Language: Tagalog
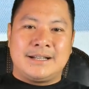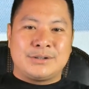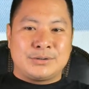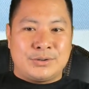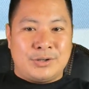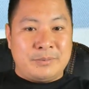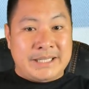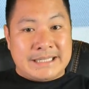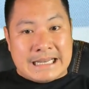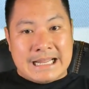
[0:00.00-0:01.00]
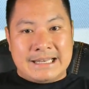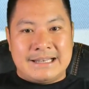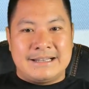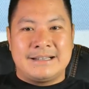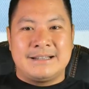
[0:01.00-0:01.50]
totoong mineral.
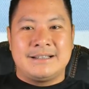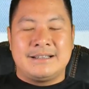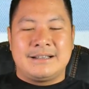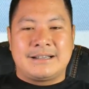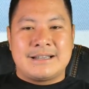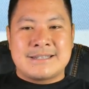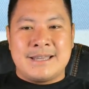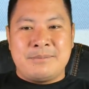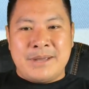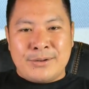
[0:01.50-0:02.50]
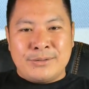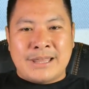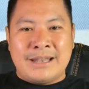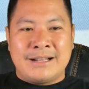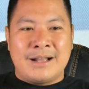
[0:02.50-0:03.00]
Kasi meron
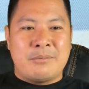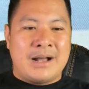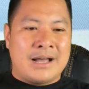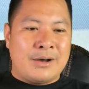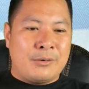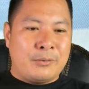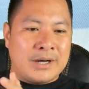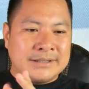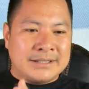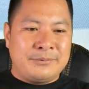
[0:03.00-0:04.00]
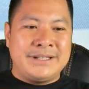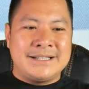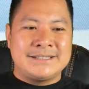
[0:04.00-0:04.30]
talagang mga water refilling